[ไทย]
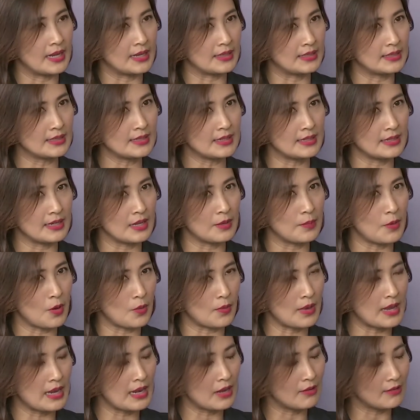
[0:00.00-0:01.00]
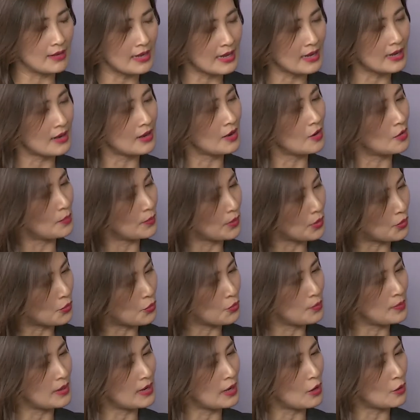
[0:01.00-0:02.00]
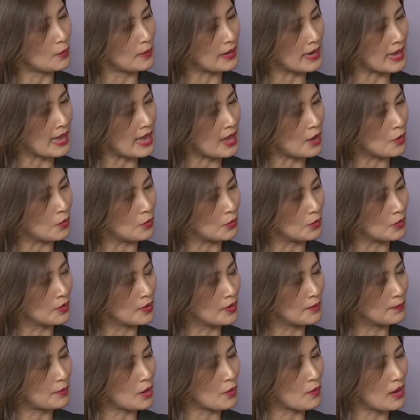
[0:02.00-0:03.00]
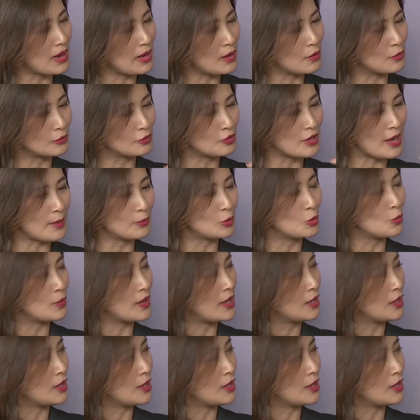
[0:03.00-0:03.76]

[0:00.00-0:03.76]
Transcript: ถ้าเกิดเราบอกว่าเราเล็กแล้วเราไม่คุ้มแล้วเราไม่เอาแปลว่าเราทรัพตัว